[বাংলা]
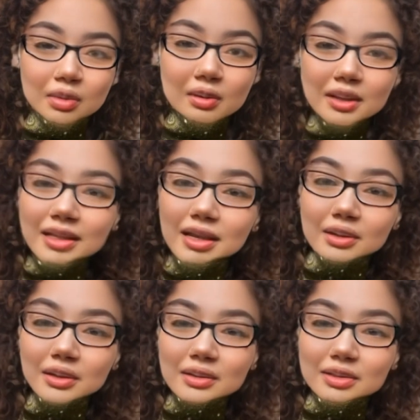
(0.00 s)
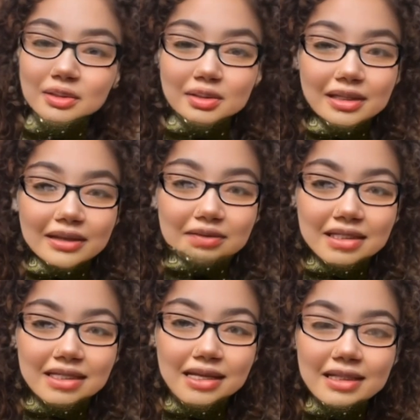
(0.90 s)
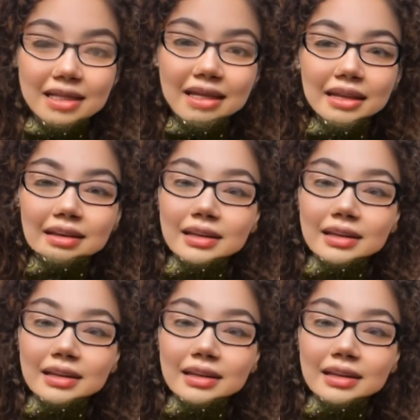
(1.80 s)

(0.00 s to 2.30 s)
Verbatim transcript: ওরা দেখো ঠোঁটে লিপস্টিক দিয়ে